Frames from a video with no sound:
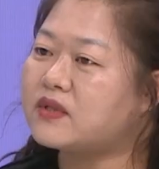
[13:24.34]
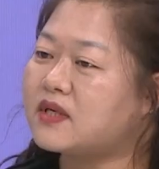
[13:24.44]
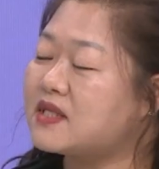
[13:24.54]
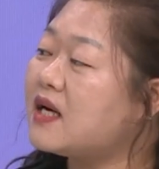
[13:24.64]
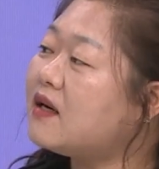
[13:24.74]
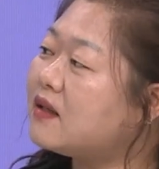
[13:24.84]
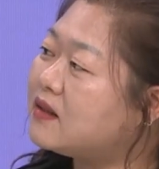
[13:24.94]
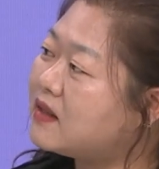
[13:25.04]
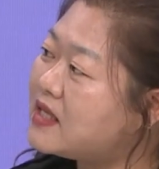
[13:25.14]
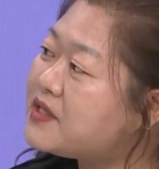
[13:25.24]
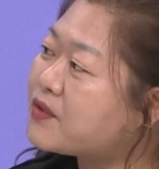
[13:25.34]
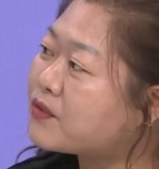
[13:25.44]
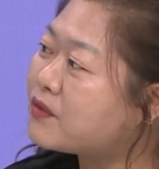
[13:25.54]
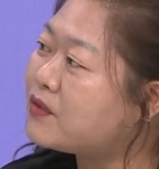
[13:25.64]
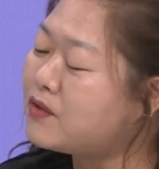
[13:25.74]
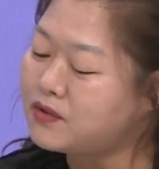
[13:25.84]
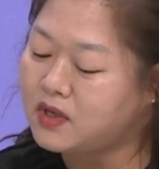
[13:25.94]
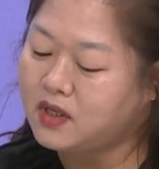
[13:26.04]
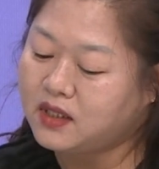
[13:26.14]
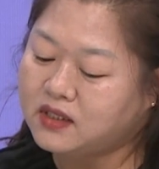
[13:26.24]
해서 참가를 했었고
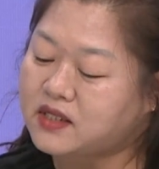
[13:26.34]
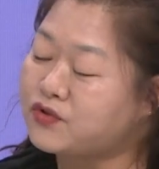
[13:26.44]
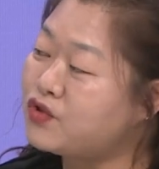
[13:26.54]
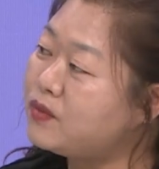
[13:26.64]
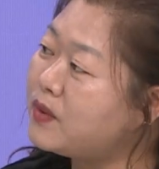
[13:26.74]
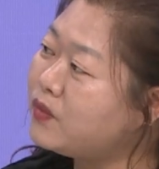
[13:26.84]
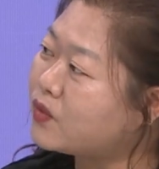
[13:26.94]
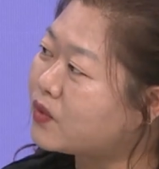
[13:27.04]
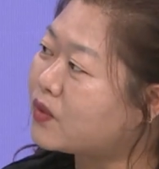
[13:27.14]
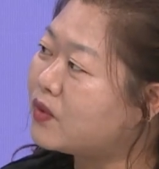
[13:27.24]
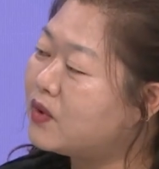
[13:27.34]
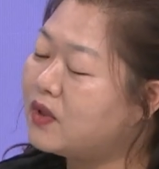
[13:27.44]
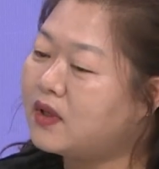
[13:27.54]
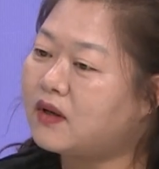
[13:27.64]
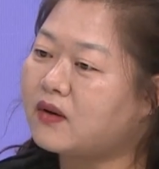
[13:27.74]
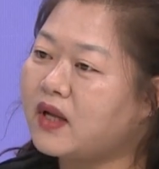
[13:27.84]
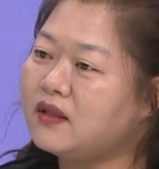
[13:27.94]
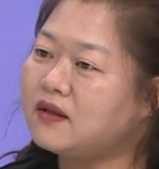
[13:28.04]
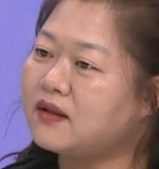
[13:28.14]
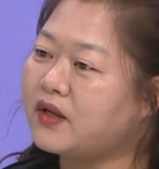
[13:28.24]
이제 출범도 어,
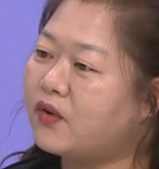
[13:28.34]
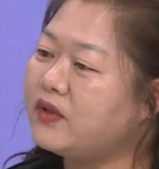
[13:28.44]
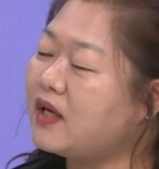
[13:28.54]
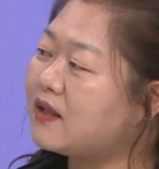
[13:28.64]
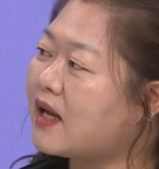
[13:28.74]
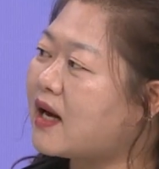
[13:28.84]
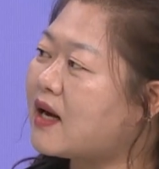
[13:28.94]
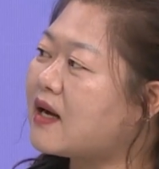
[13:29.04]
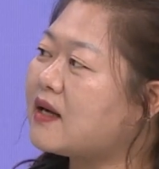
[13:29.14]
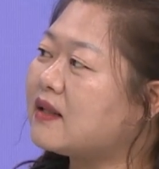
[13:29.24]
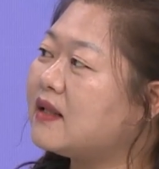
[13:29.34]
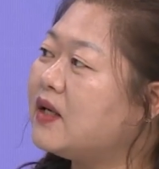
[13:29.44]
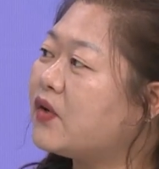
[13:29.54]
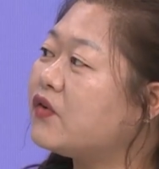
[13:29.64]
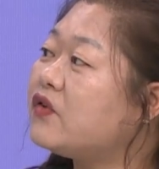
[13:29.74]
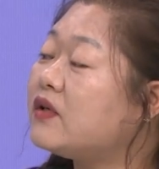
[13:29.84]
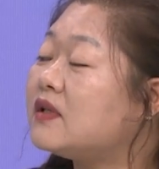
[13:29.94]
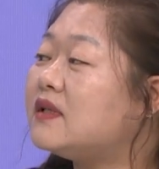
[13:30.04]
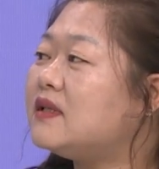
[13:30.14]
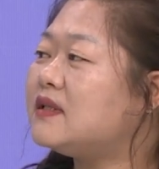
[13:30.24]
했는데 여기에 대한
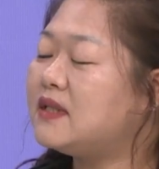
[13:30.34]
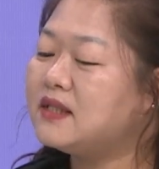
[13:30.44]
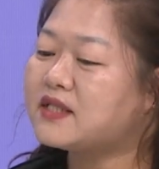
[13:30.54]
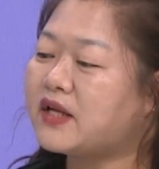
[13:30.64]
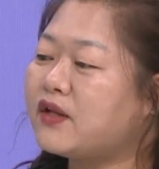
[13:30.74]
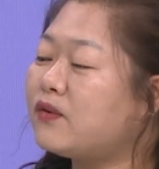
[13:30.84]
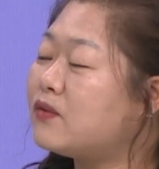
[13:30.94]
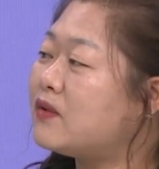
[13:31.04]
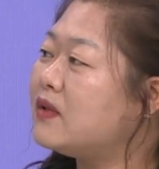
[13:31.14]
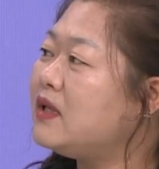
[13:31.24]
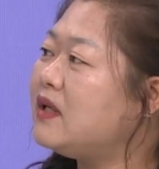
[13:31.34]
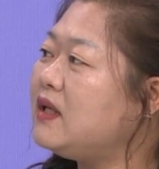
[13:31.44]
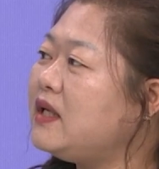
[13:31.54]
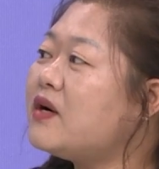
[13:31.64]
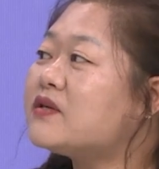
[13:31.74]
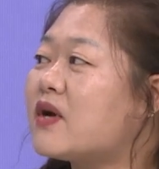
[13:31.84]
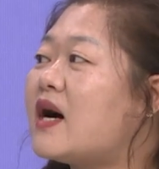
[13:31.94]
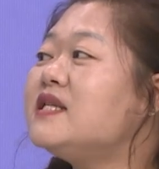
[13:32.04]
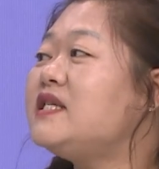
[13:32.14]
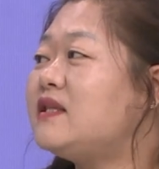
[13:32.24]
것들을 제대로 이어서
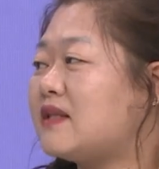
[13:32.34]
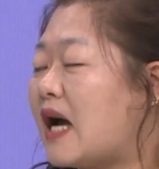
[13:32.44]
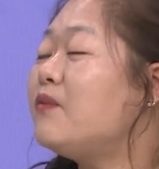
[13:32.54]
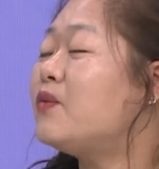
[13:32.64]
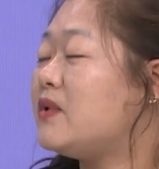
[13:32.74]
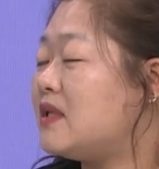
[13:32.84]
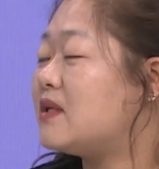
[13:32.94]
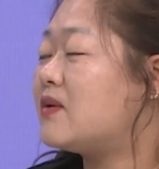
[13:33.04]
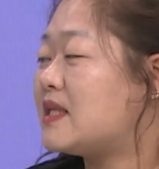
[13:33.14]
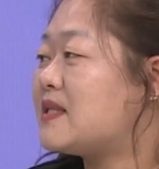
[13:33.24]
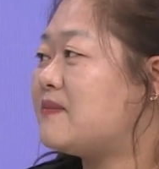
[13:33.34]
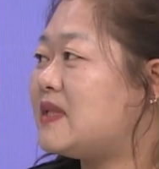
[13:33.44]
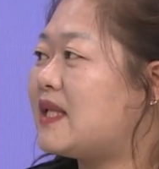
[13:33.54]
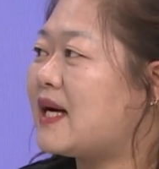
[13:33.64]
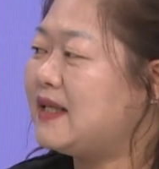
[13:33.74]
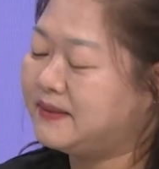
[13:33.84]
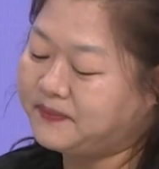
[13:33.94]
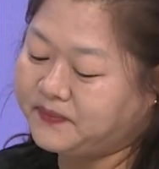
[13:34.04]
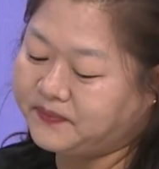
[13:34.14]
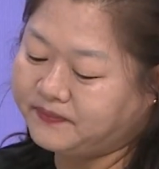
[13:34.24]
하지는 않고 있는 것 같습니다.
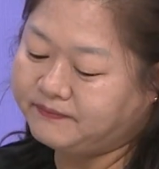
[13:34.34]
네,